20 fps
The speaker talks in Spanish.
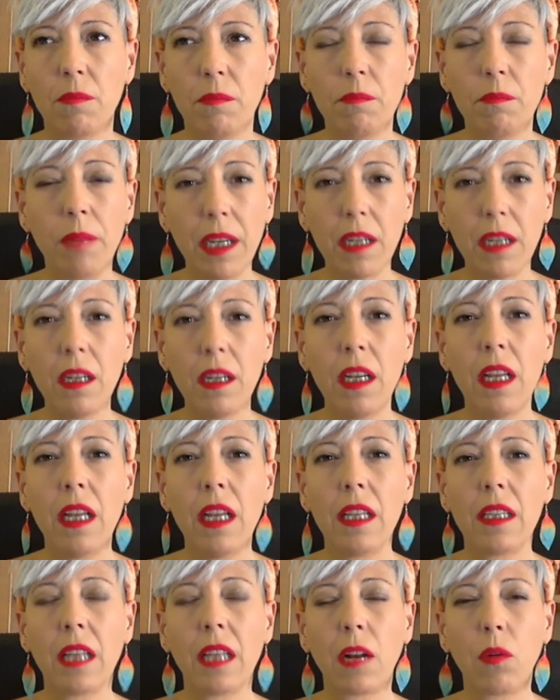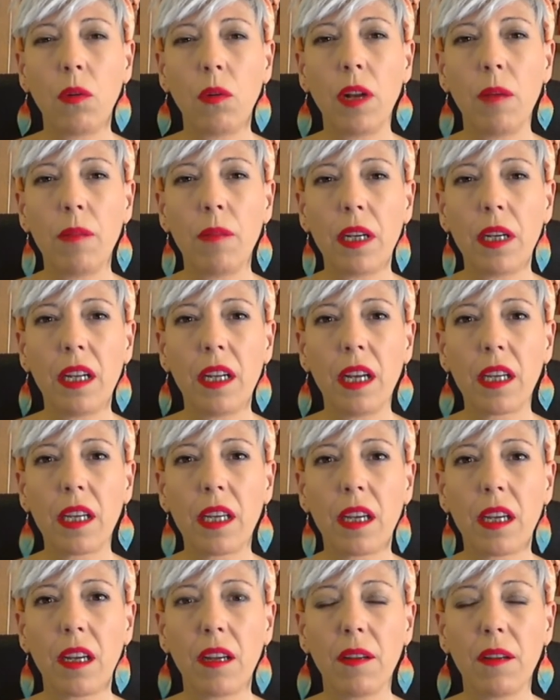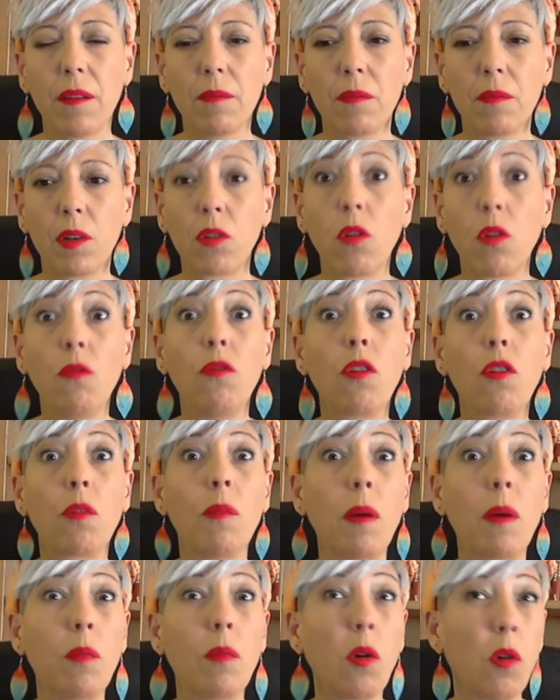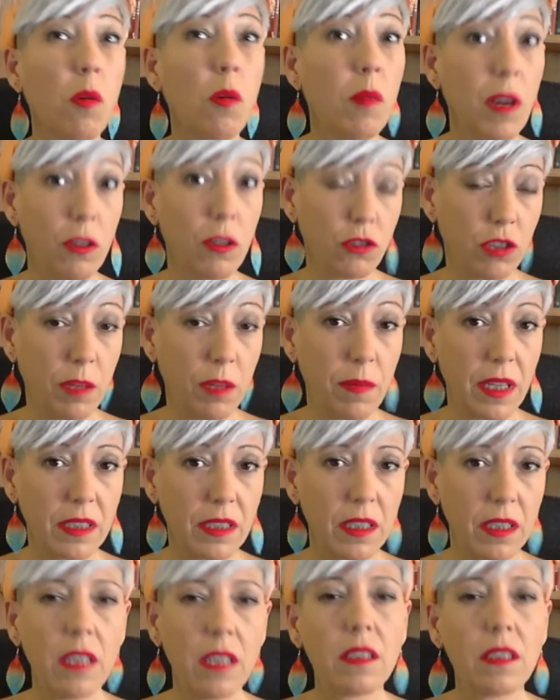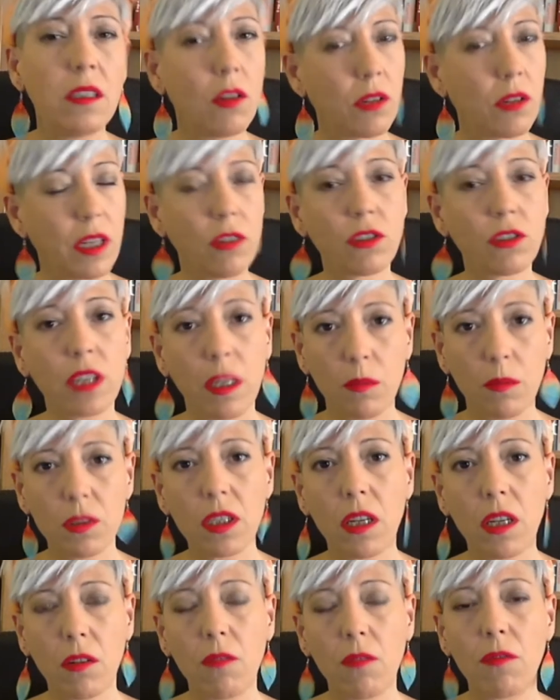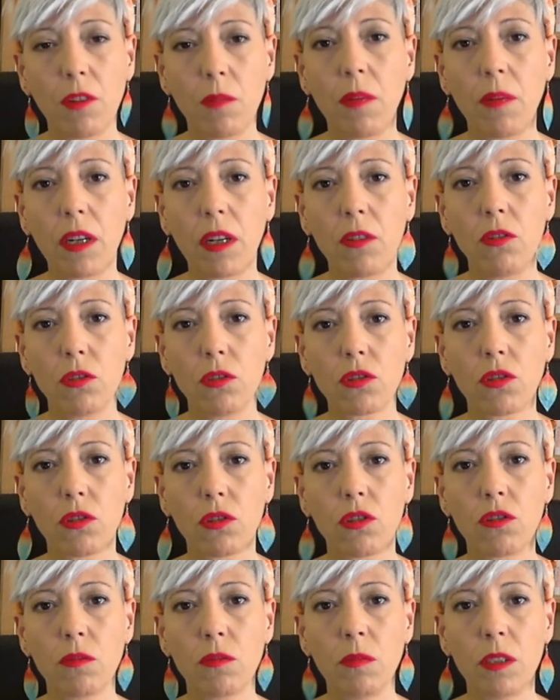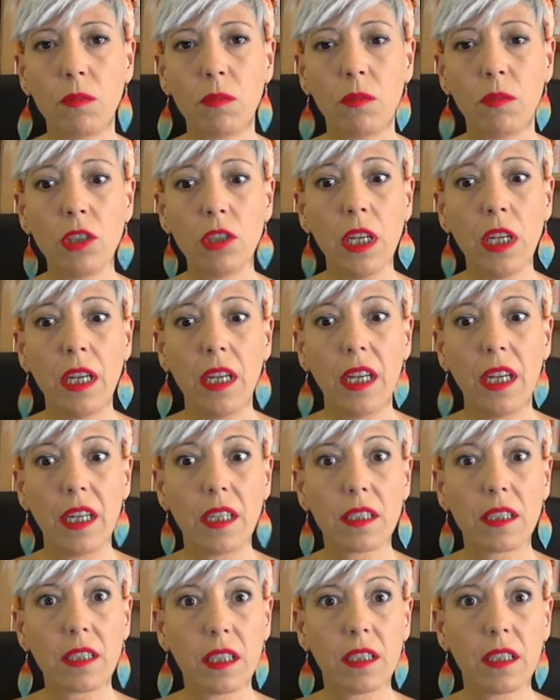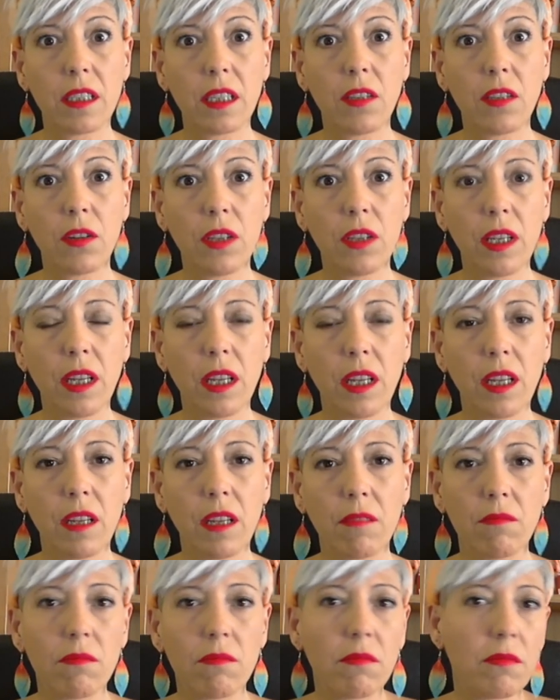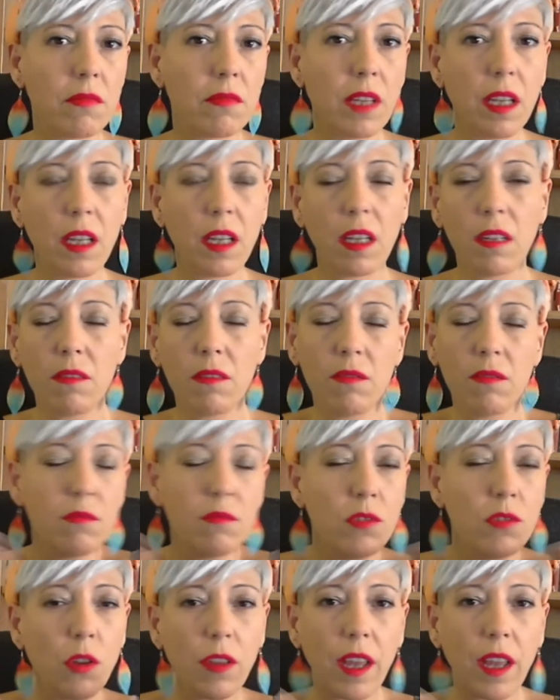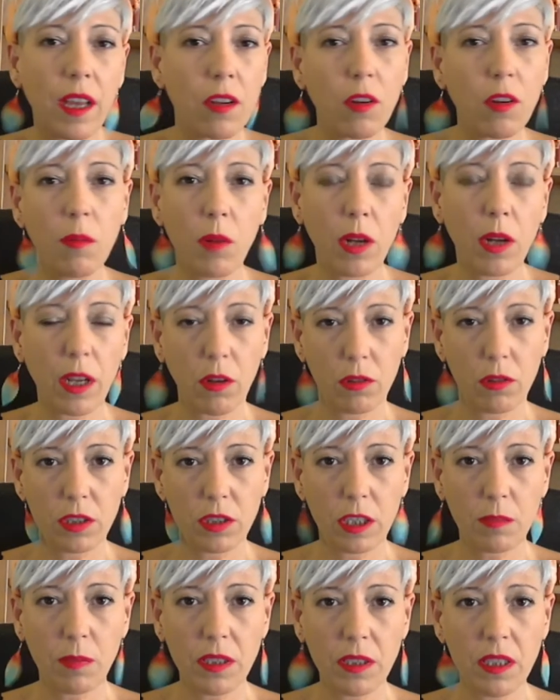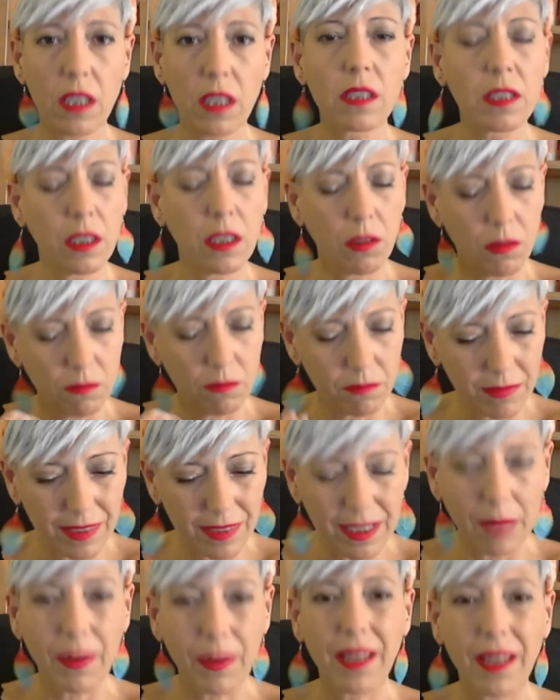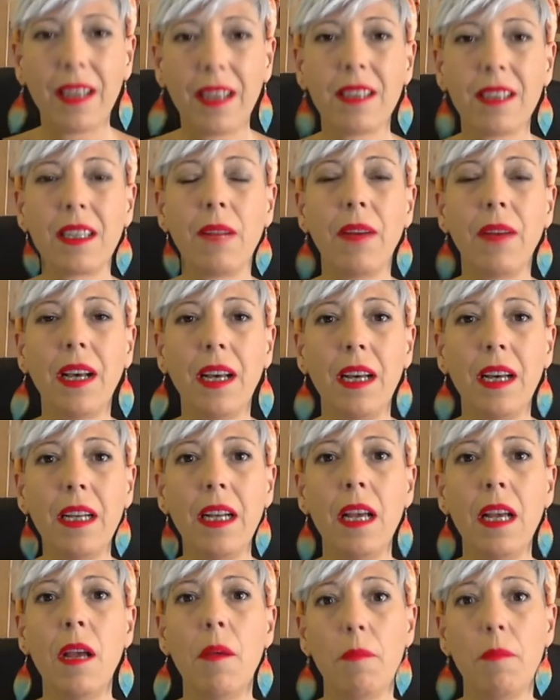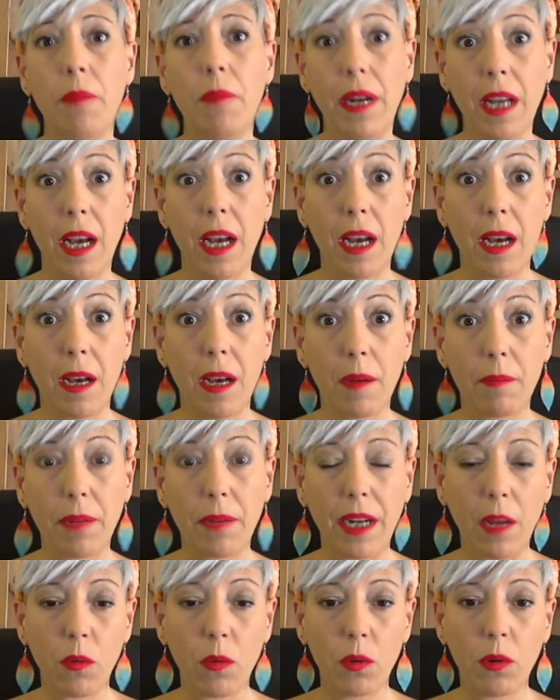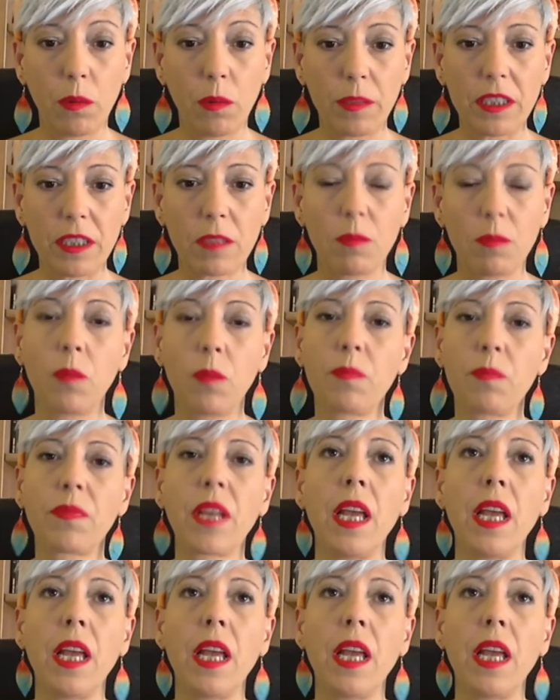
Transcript: ver de alguna manera que mm, conformamos como los demás, sino que nos tenemos que conformar con nosotros mismos en el sentido de, no dejar como las cosas pasar, sino de verdad de trabajar para, para uno mismo.